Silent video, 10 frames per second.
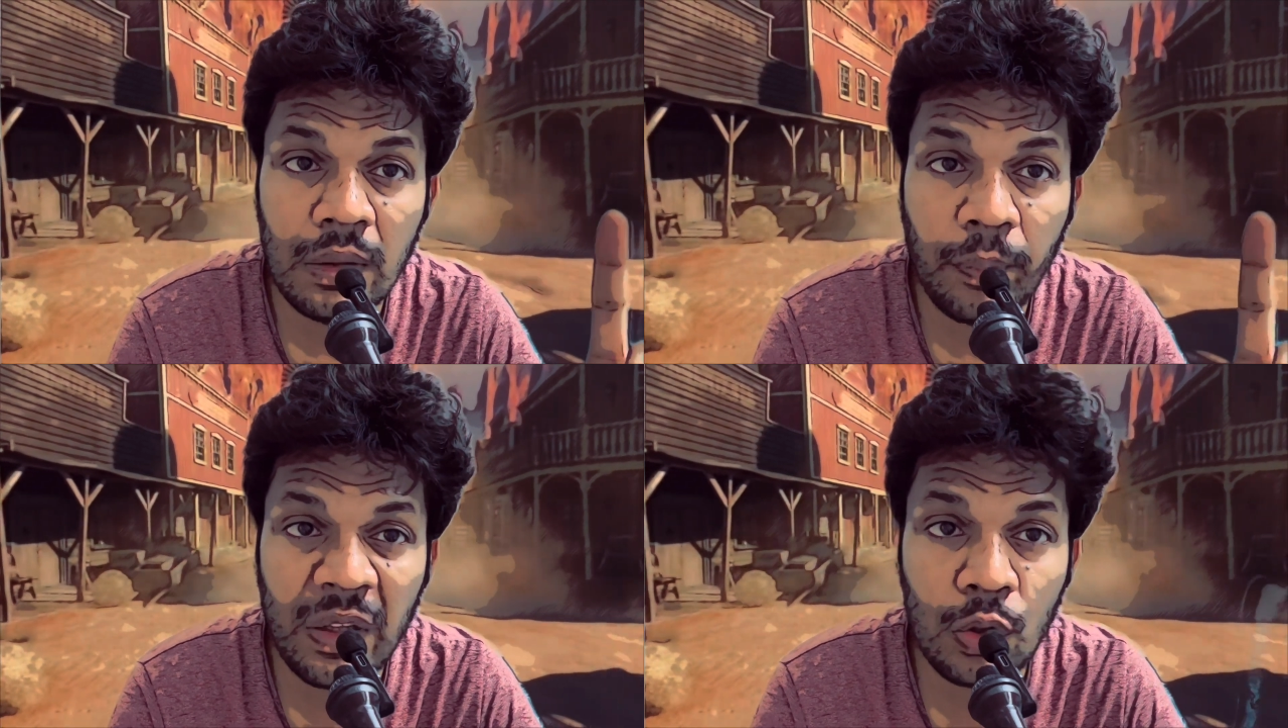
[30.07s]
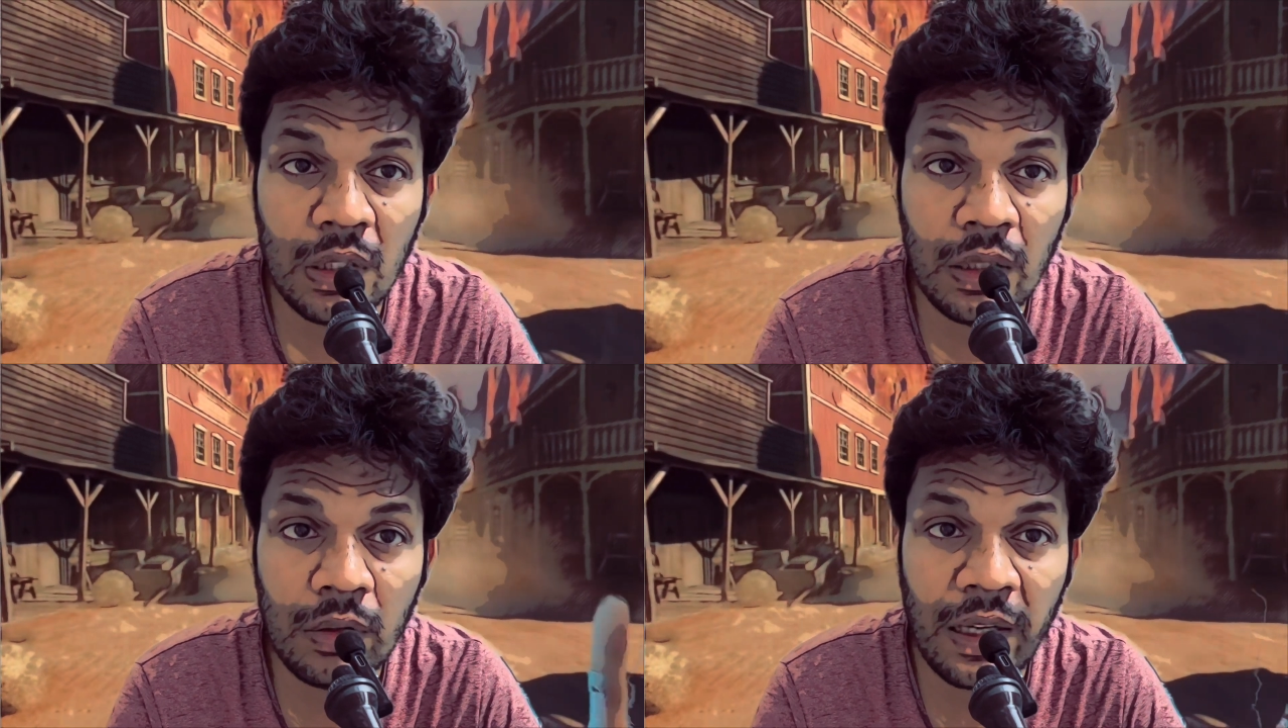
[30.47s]

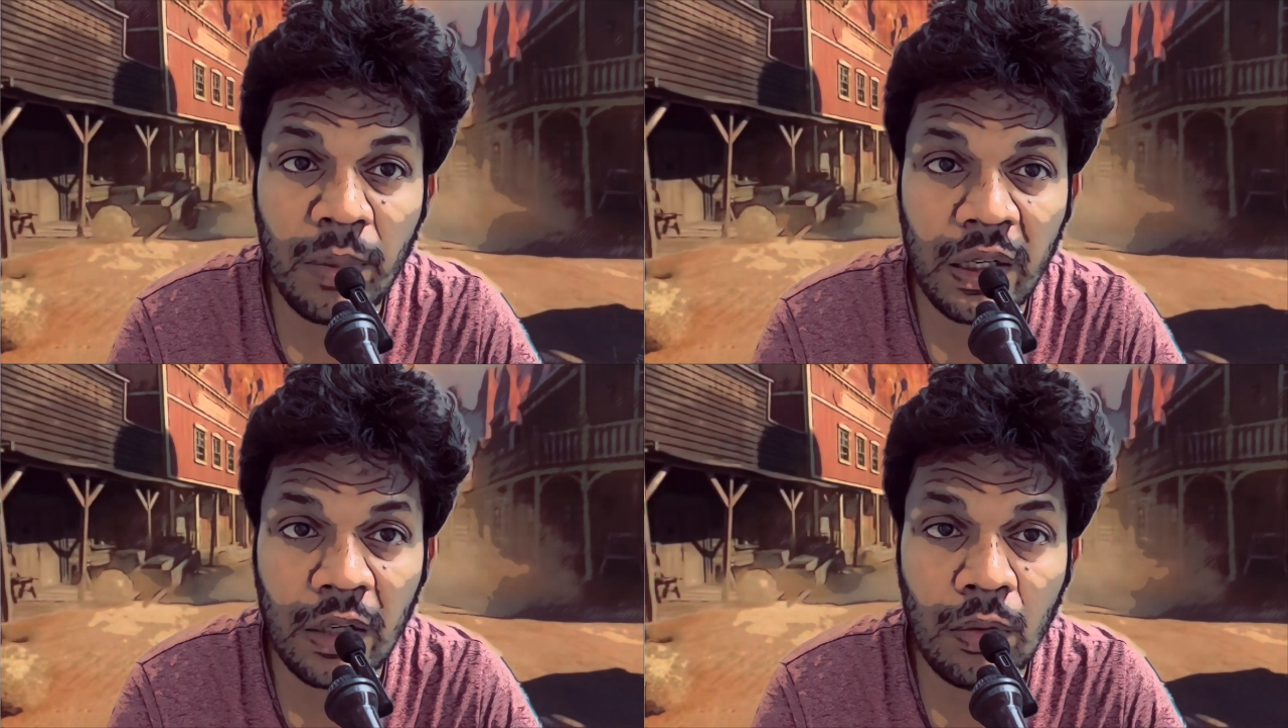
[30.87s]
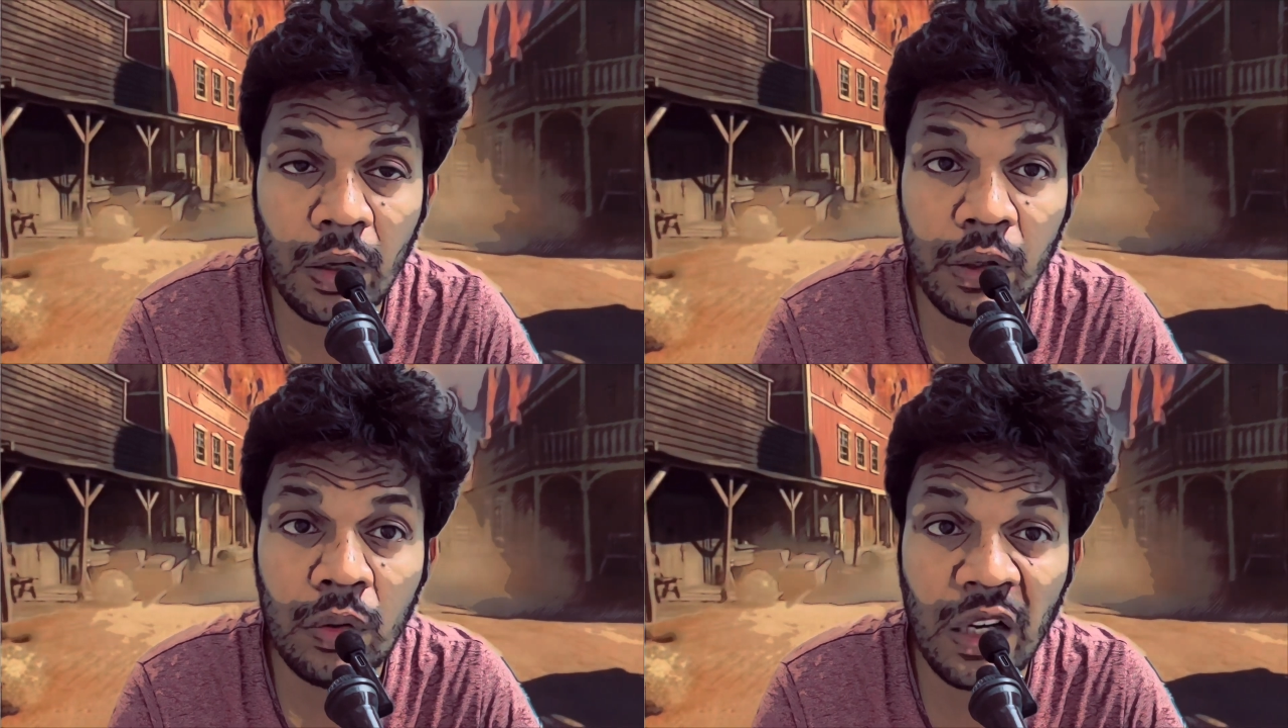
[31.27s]
பெத்தோஜன் அதாவது கெட்ட பாக்டீரியா
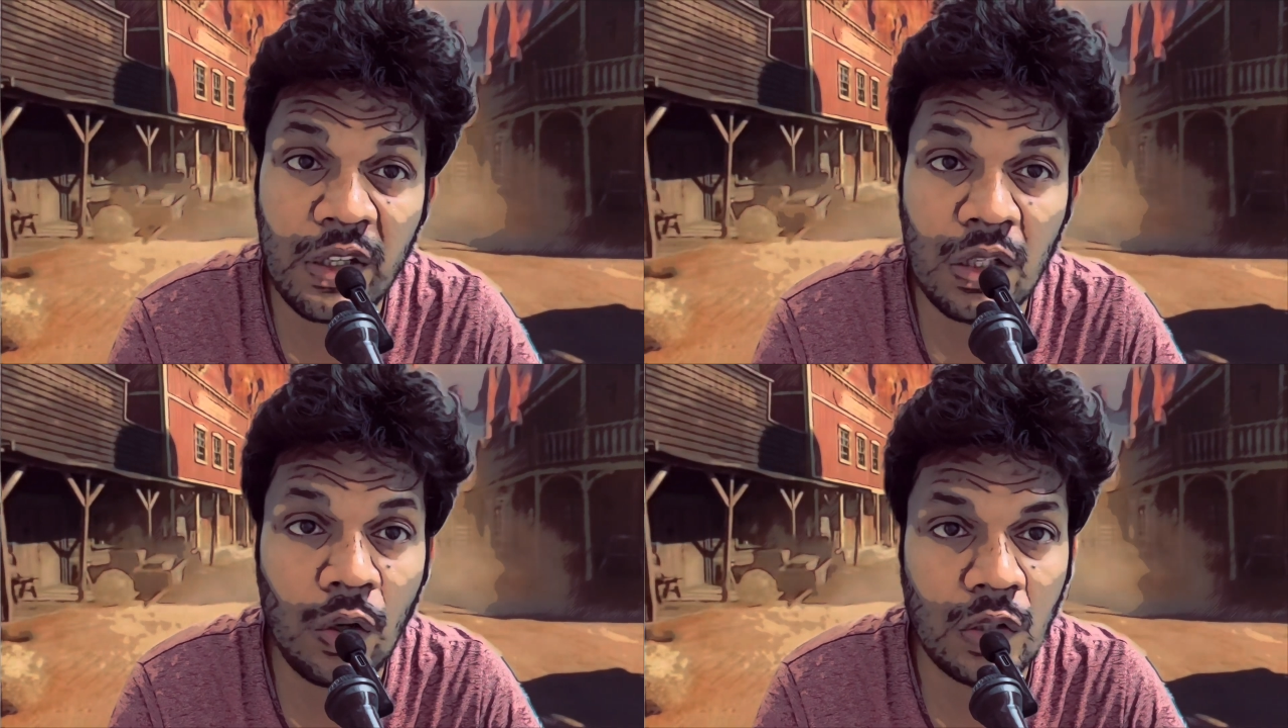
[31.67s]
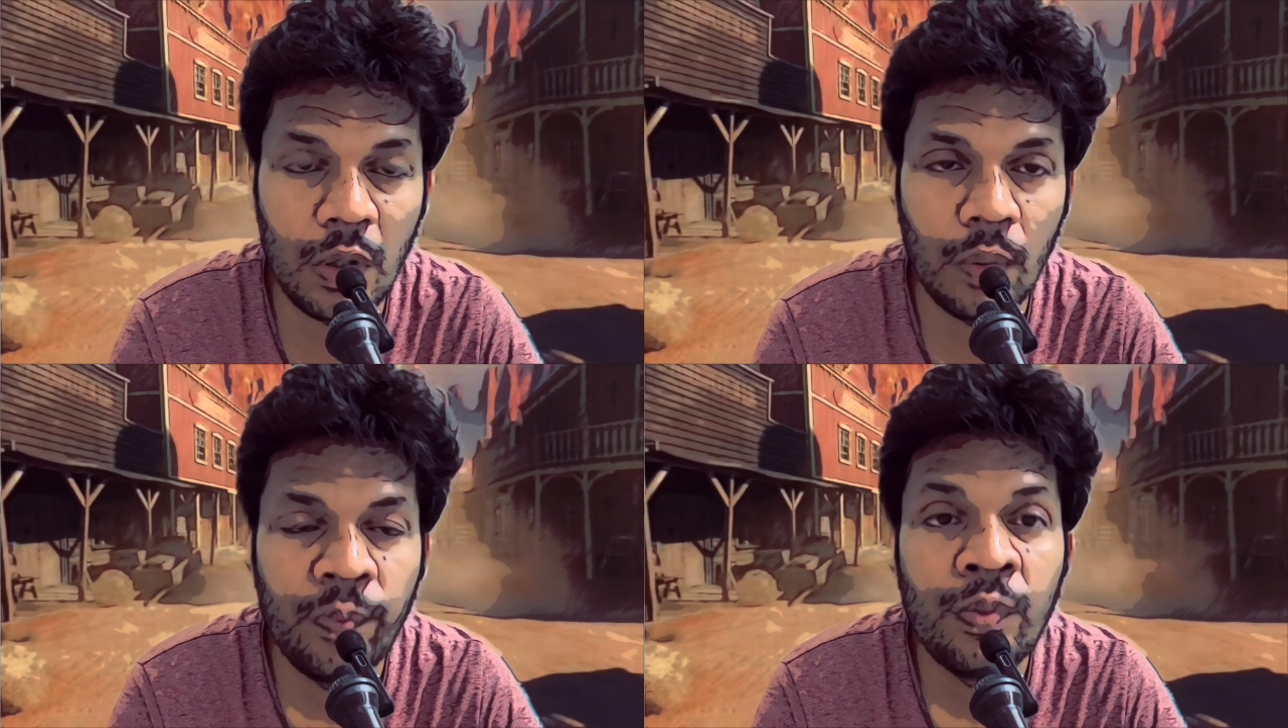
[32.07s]
மாறிடும் இன்ஃபெக்ஷன் காஸ் பண்ணும்